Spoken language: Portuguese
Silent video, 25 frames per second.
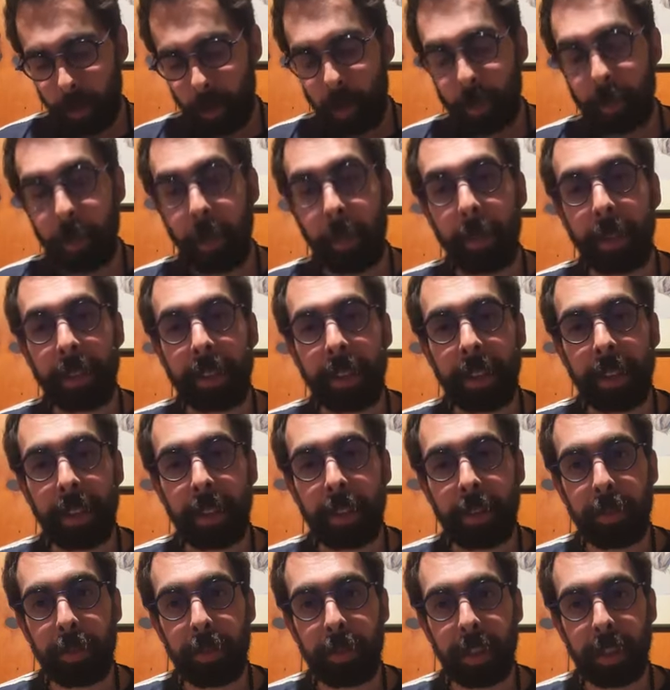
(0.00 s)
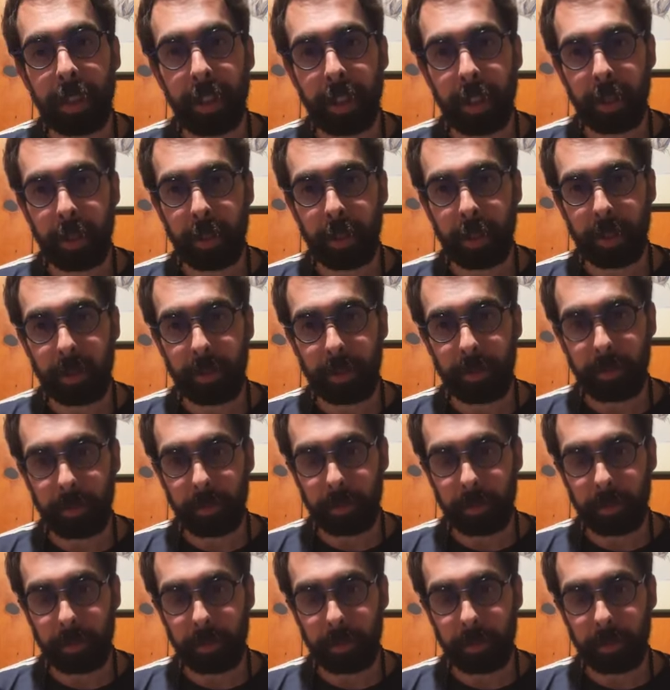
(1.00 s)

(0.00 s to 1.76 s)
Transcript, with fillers: de uma maneira diferente.